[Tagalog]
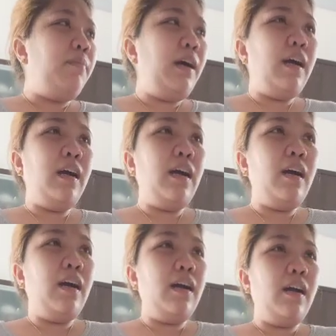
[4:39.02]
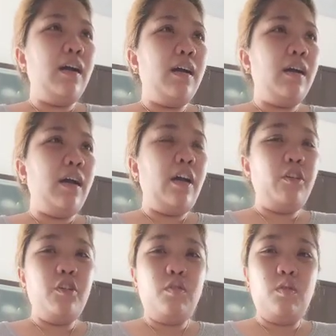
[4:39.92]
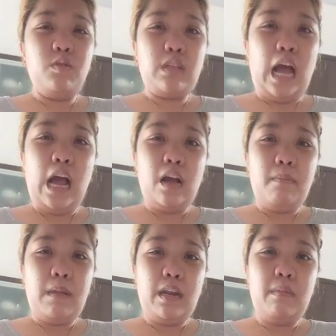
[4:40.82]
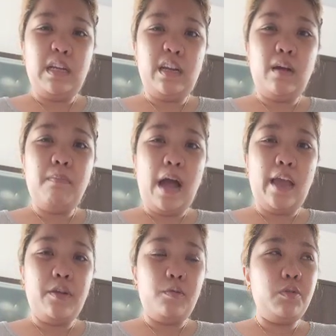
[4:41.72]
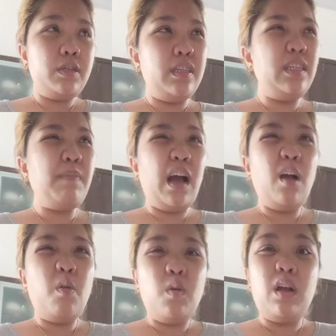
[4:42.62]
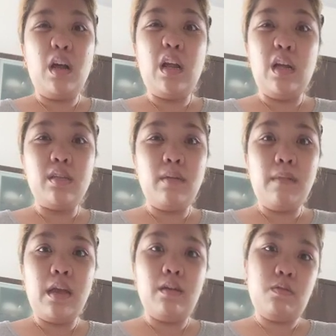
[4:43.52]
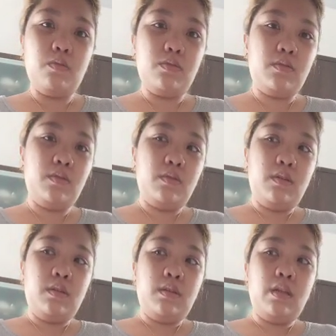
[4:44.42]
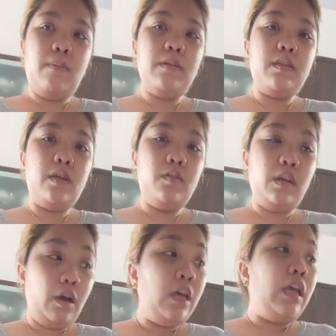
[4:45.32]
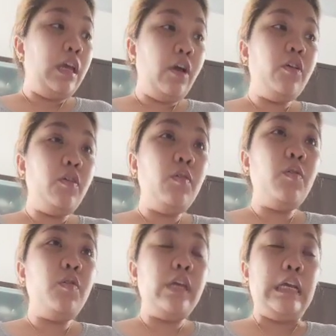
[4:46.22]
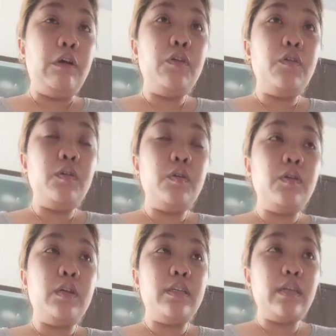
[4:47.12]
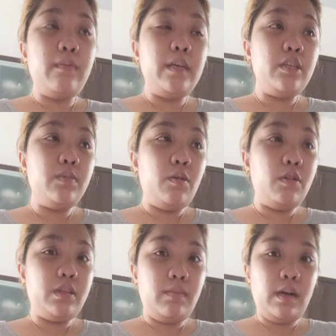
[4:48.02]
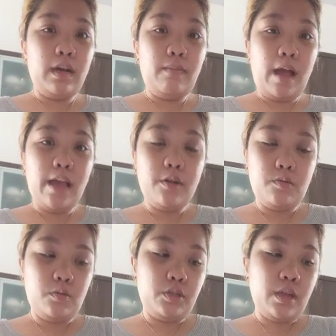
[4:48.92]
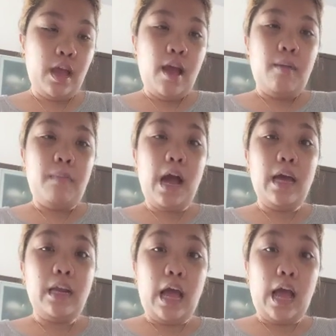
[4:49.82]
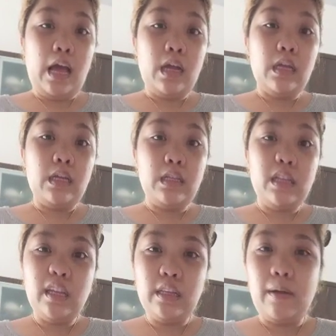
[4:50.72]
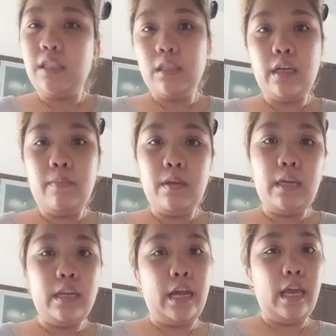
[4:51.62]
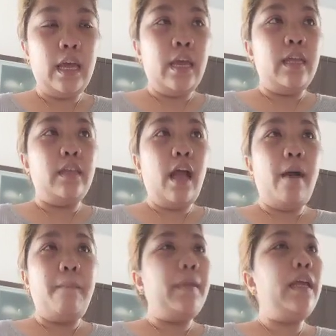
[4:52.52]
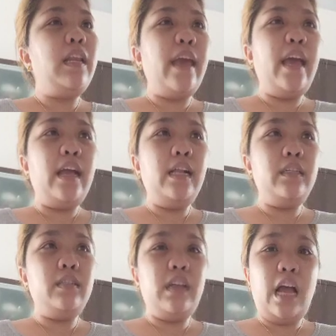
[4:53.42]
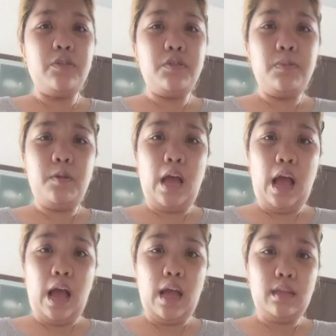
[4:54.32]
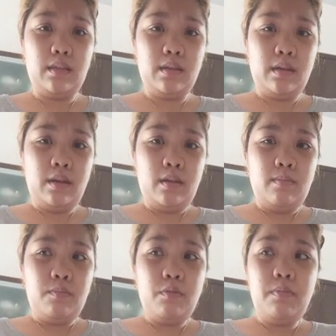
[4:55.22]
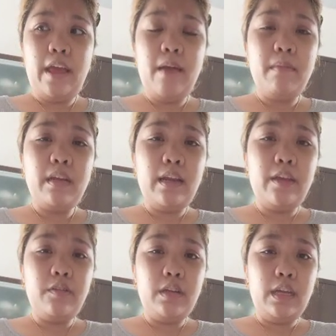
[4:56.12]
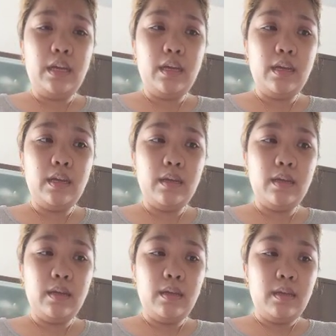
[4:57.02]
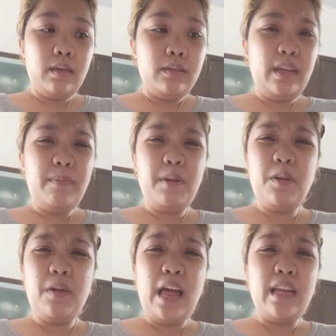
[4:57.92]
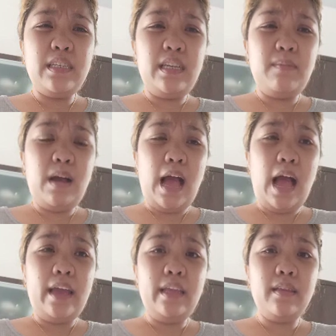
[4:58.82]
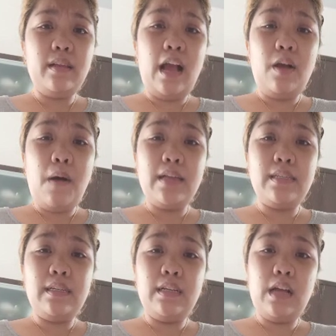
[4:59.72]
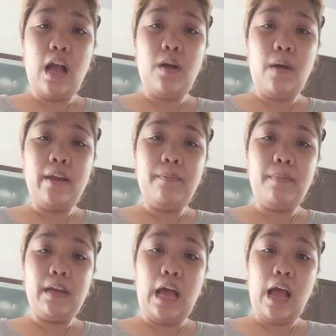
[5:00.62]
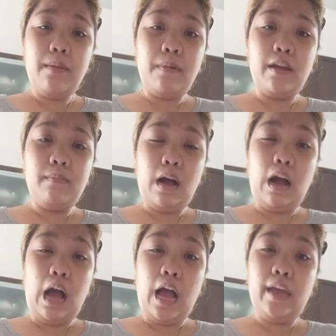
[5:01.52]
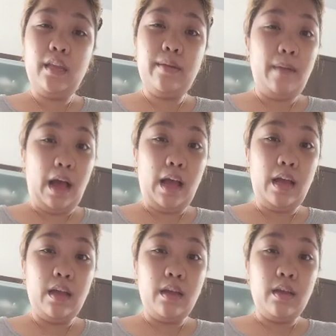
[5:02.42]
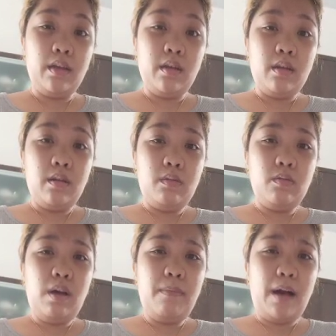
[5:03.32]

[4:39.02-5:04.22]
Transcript: ma, ano yung utak, malaman na ng virus kasi baka kulang ka lang sa virus. Dapat sa'yo. Ikaw, ikaw, yung, ikaw yung isa mismo sa magka-virus para hindi, tapos hindi ka bigyan ng, ng PhilHealth, gastos mo lahat. Problema nila yun eh. Siyempre kung wala na silang makain, gagawa sila ng gagawa ng hmm, paraan hmm. para makakain, di ba? Ano ka